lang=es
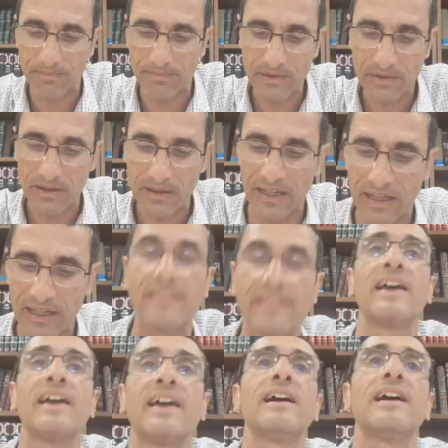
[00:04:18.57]
La
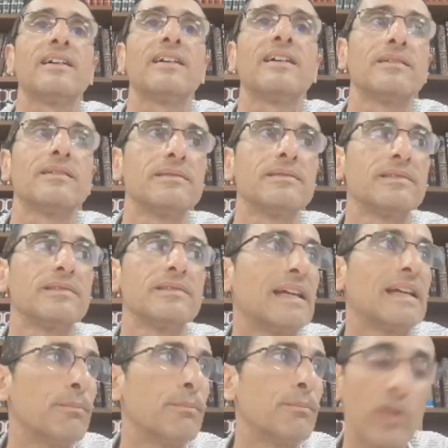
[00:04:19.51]
idea
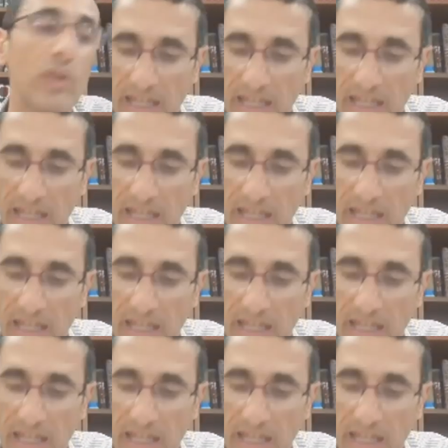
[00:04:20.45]
muy clara.